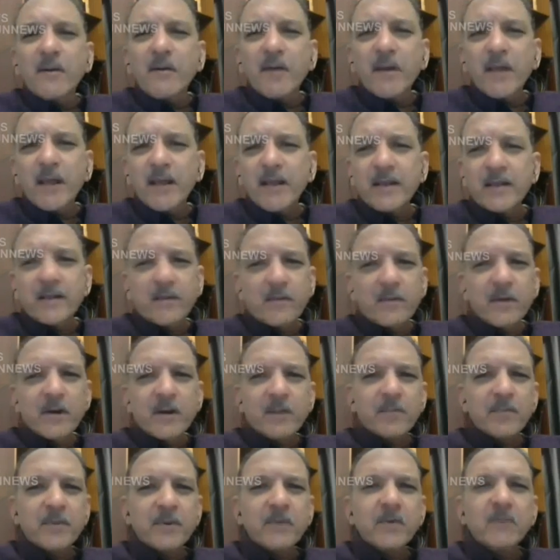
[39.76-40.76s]
என்னுடைய
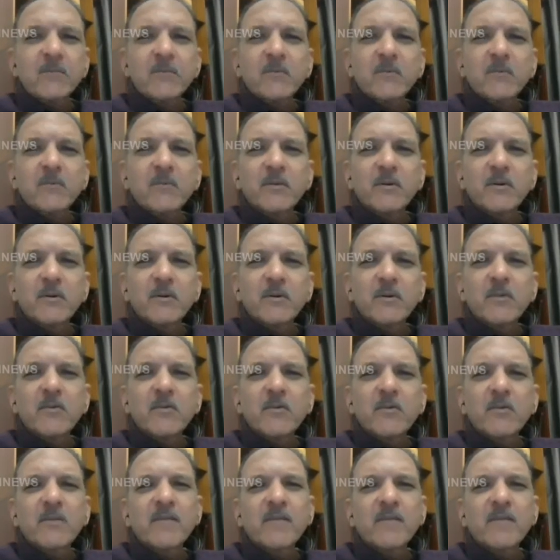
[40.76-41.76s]
எதிர்பார்ப்பு ஒரு டுவெண்ட்டி
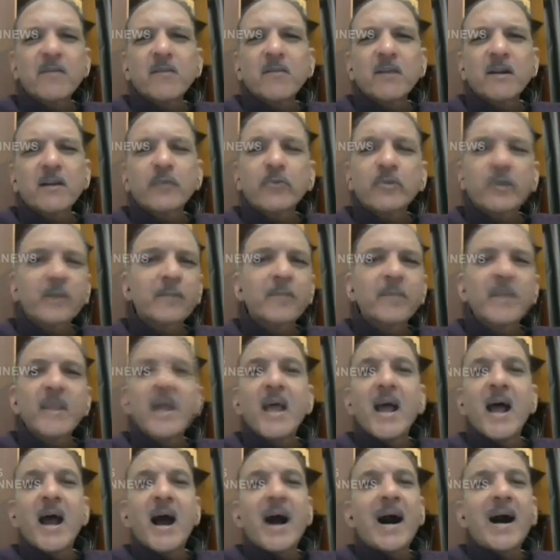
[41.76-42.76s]
ஃபைவ் டு தேர்ட்டி தௌசண்ட்
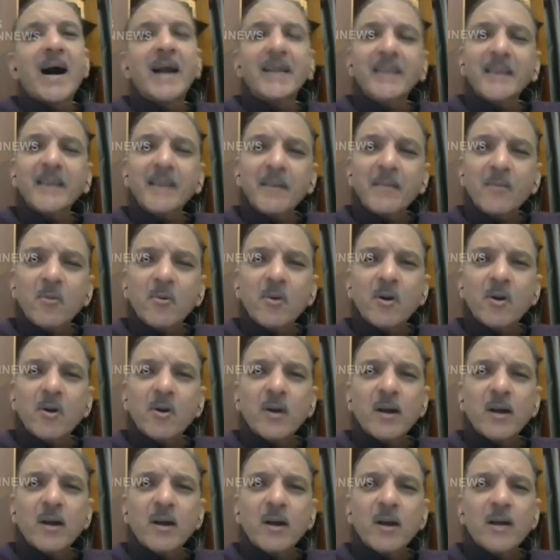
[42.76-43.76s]

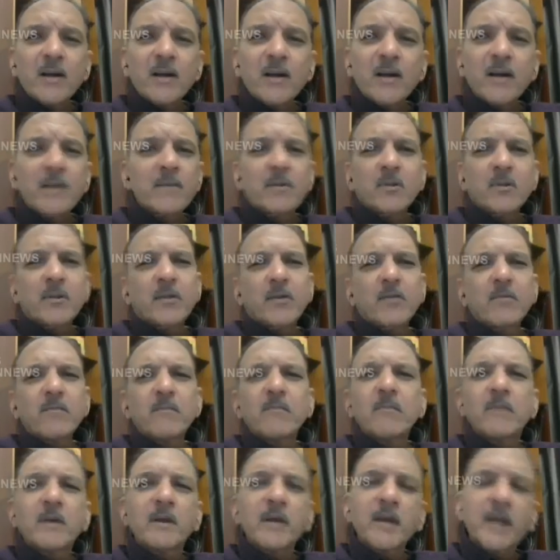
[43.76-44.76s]
அதிமுகவை பொறுத்த
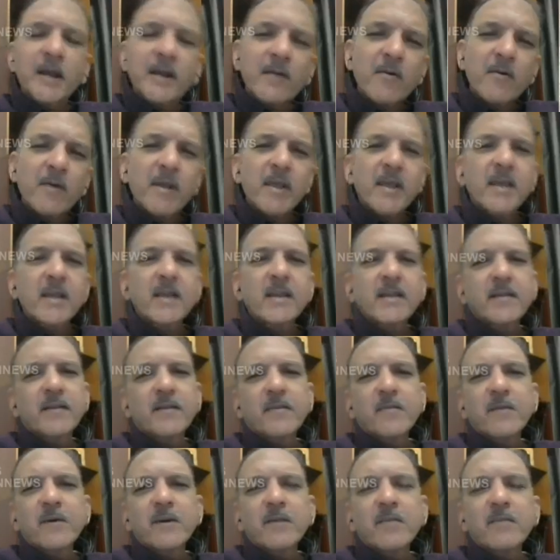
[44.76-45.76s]
வரைக்கும் என்னுடைய
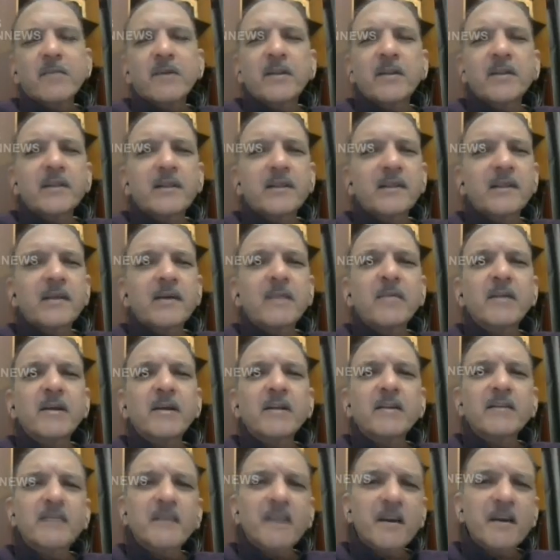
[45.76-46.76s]
எதிர்பார்ப்பு இருந்தது
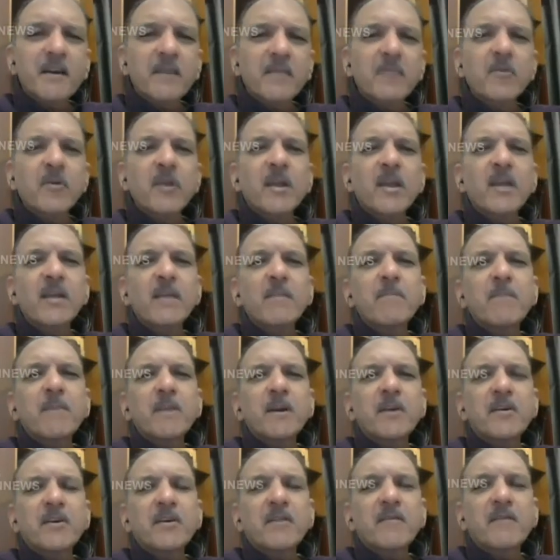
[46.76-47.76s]
அவர்கள் சென்ற முறை
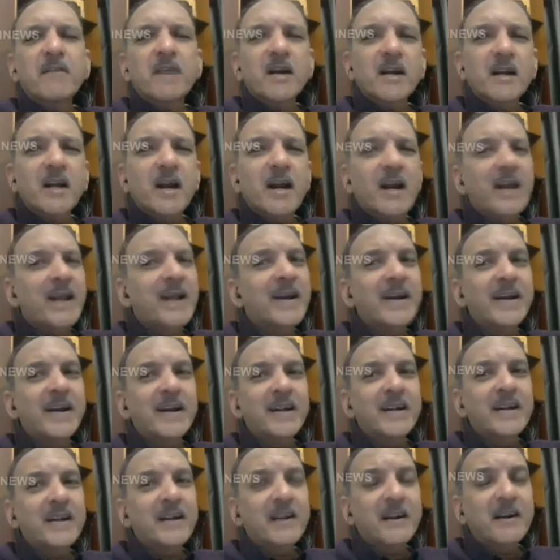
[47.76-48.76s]
பெற்ற வாக்குகள்
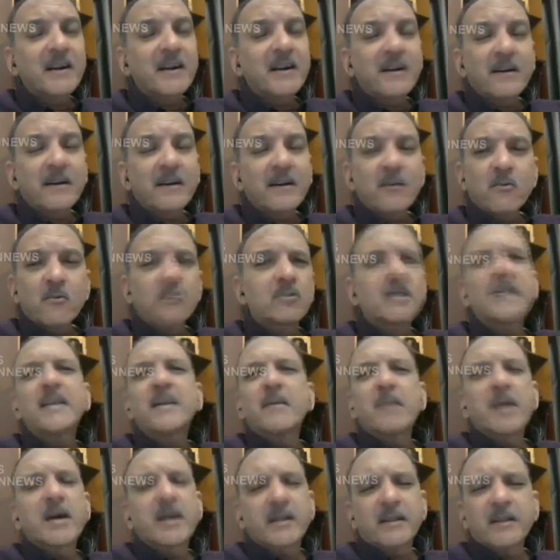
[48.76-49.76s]
ஏன்னா டேர்ன் அவுட் கொஞ்சம்
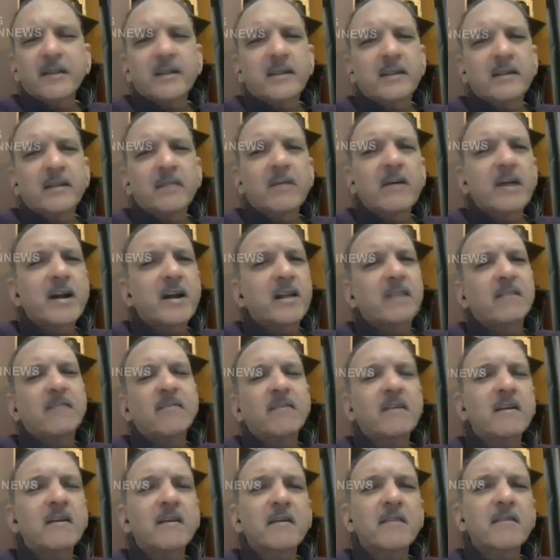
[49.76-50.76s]
அதிகமா இருந்தது இந்த வாட்டி
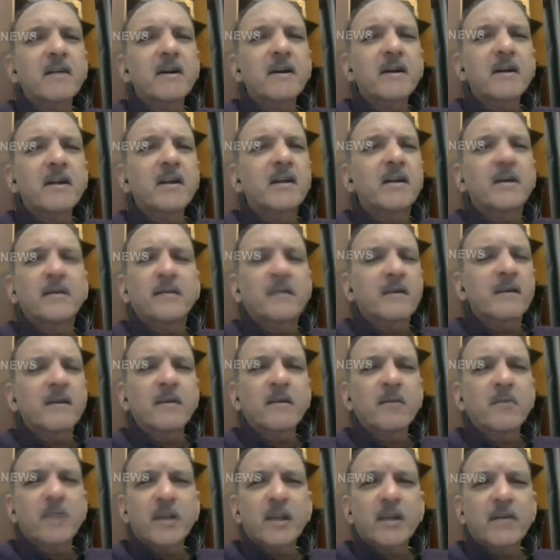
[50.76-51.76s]
சென்ற வாட்டி
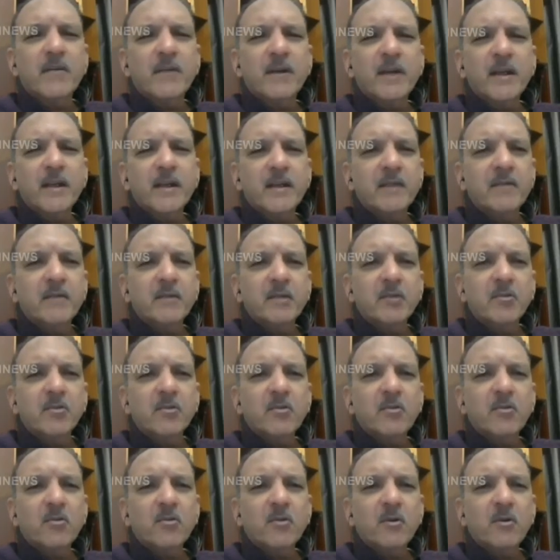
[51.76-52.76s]
சென்ற முறையை விட
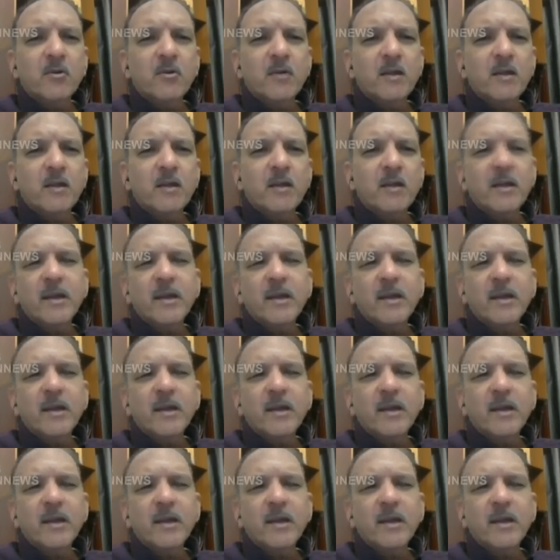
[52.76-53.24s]
இருபத்தொன்னை விட